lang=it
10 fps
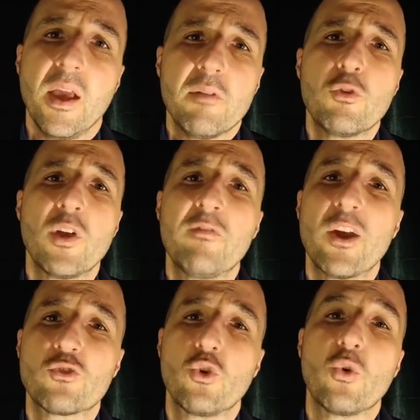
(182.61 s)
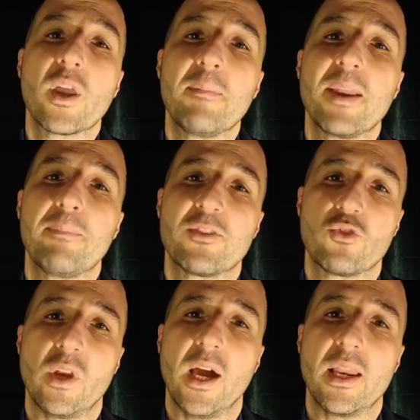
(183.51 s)
Fu davvero solo un crimine
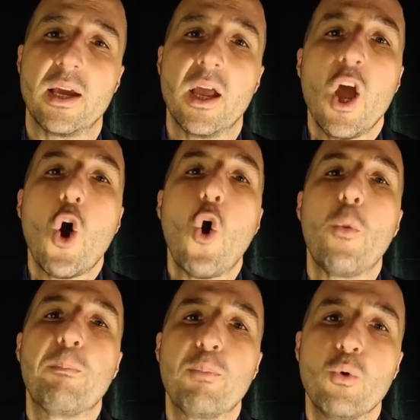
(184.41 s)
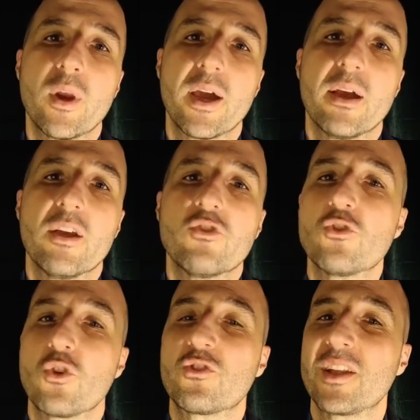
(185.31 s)
passionale? Oppure ci
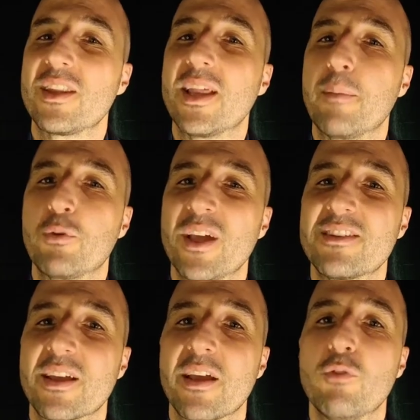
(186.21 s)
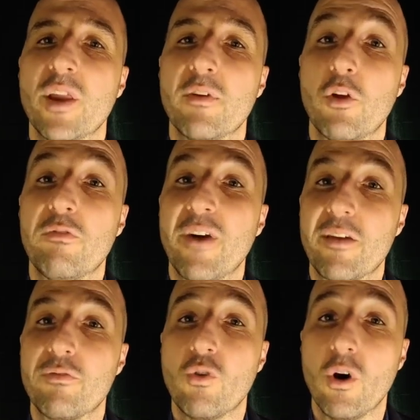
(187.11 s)
sono state delle potenze che volevano far
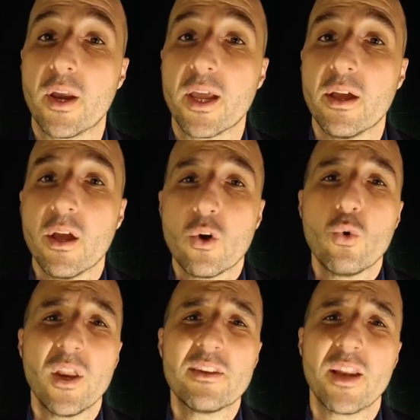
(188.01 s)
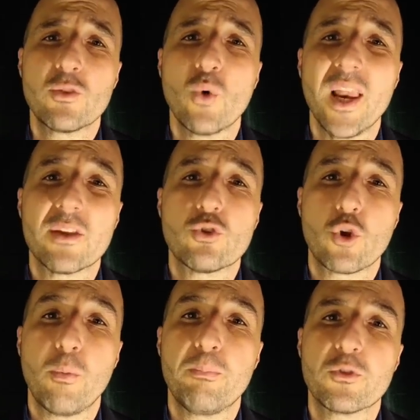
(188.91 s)
fuori un intellettuale
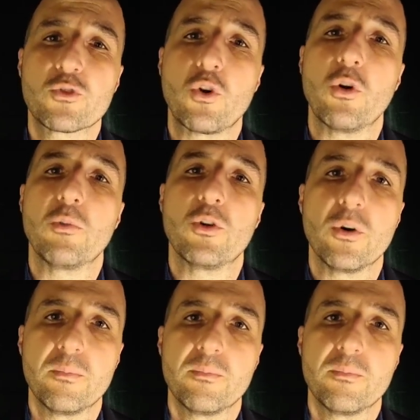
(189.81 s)
troppo scomodo?